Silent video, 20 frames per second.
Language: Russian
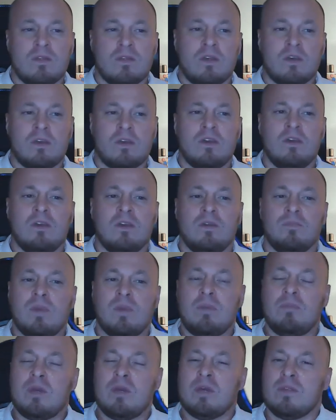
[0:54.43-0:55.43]
такие
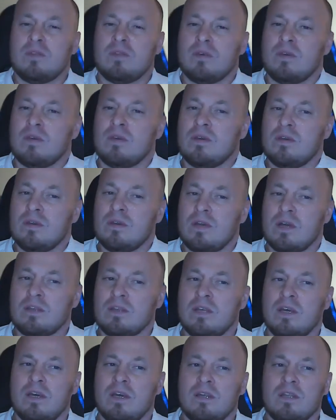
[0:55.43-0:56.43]
моменты,
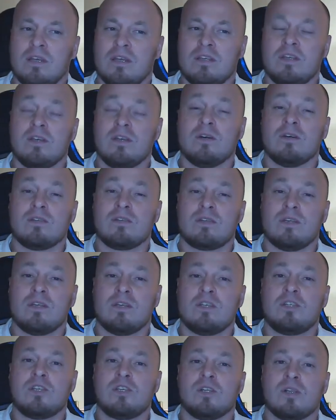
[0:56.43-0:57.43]
когда я надеялся на
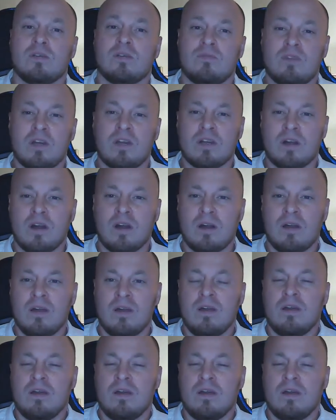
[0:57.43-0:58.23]
человека,